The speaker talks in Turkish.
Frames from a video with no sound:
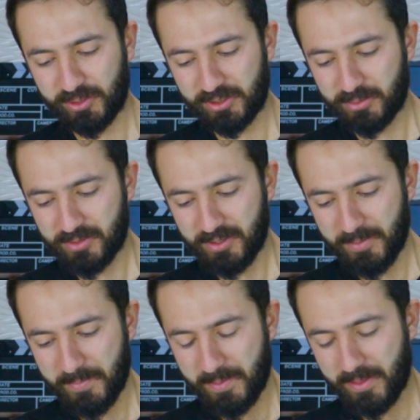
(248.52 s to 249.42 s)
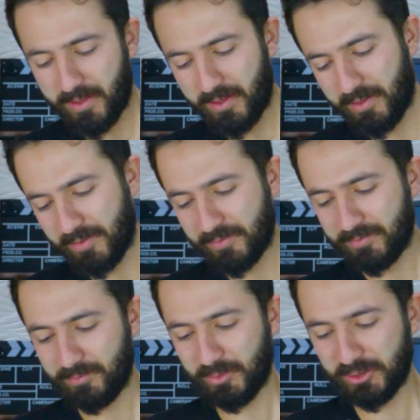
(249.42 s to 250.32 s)
yönetimi diye.
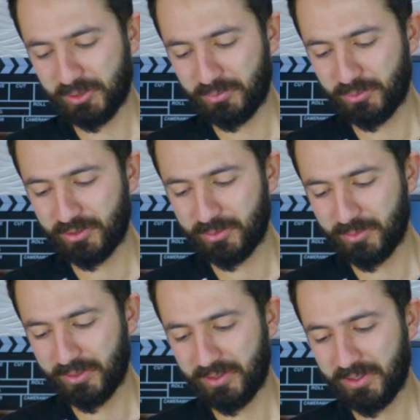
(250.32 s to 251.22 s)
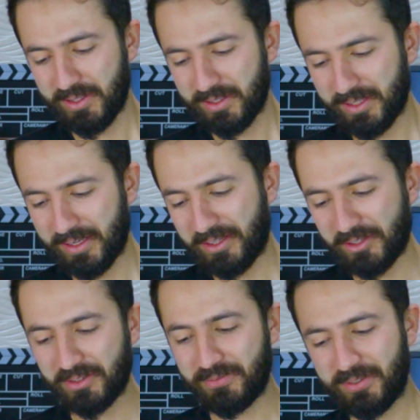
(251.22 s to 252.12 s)
Masraf yönetimi de
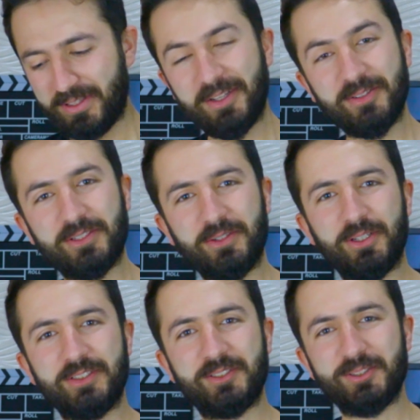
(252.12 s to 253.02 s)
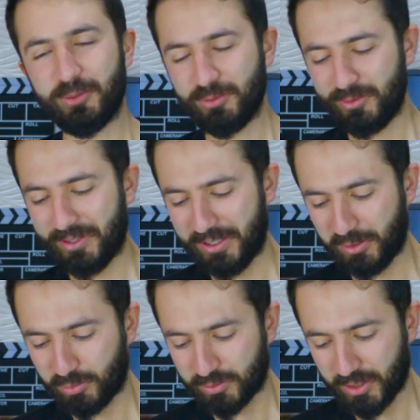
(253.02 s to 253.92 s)
gerek grafikleri açısından olsun
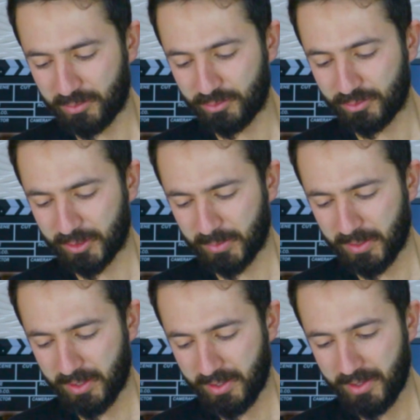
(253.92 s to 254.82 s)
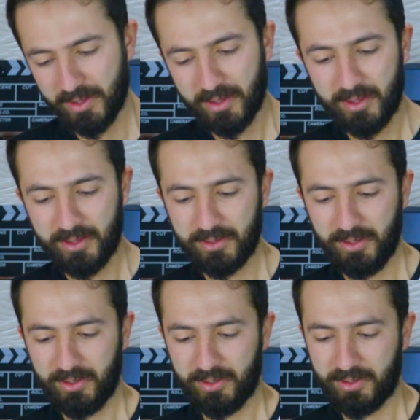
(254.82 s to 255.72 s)
gayet güzel bir uygulama.
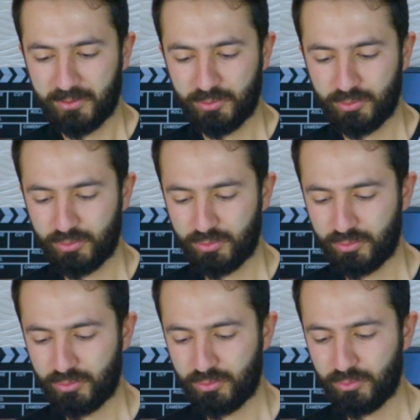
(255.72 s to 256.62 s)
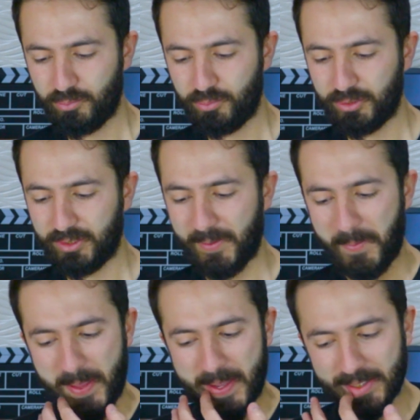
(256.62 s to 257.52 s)
Ee, şu Burada
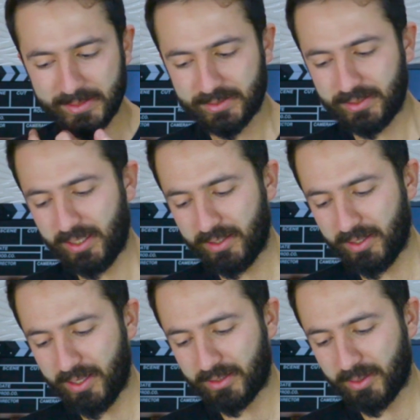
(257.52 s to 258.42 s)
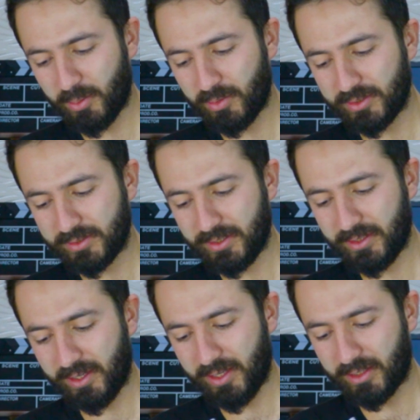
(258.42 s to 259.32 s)
da hızlı gelir ekleme ve hızlı
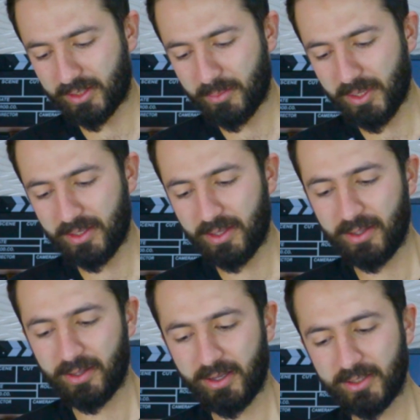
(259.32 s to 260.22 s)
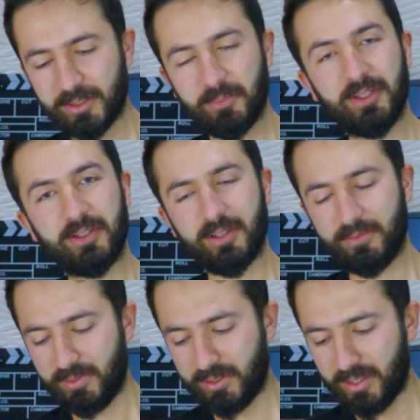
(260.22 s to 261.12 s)
gider ekleme ile aynı zamanda
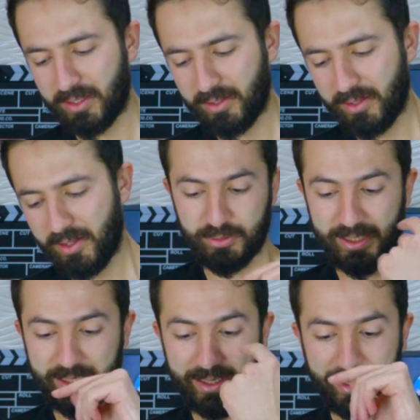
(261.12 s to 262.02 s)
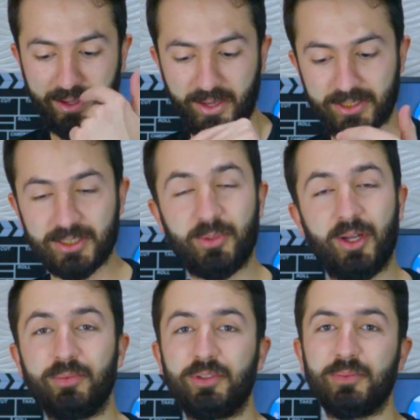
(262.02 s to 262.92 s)
grafikle nelere harcama
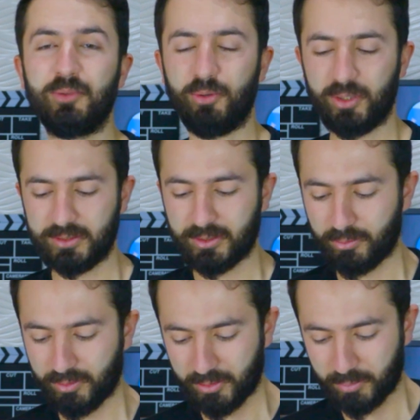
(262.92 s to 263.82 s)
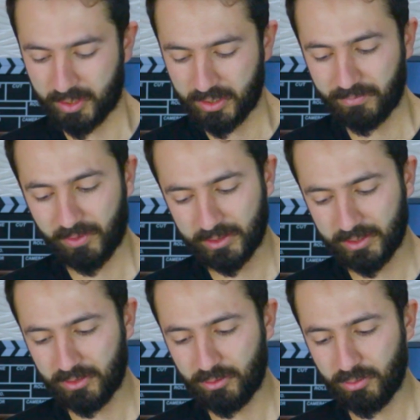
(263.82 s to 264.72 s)
yaptığımı oransal olarak bana
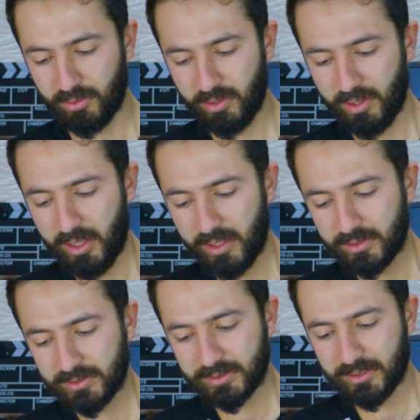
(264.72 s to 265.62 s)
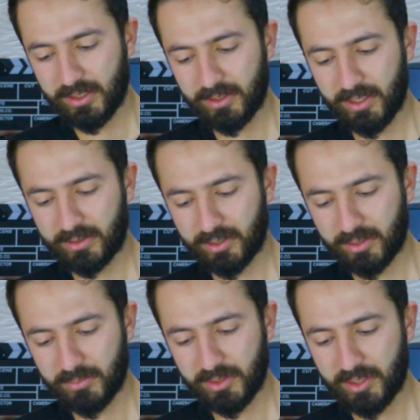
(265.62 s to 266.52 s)
ifade ediyor. Hızlı gelir
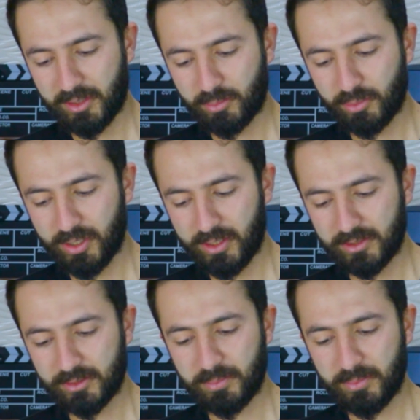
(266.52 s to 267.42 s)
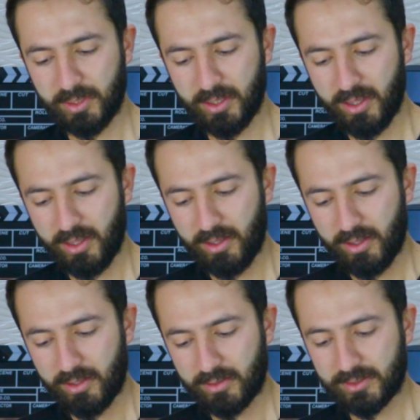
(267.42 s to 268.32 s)
eklediğimde direkt buraya yazıp
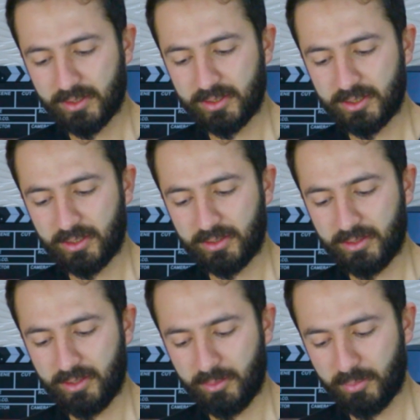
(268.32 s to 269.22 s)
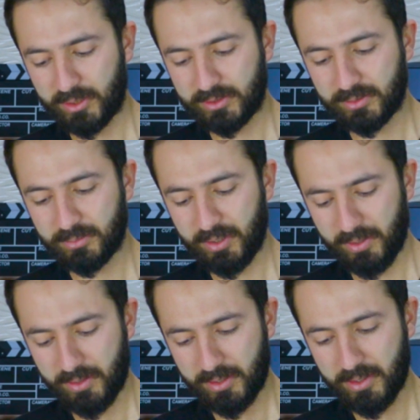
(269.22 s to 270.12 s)
e, sarı işaretine bastığımda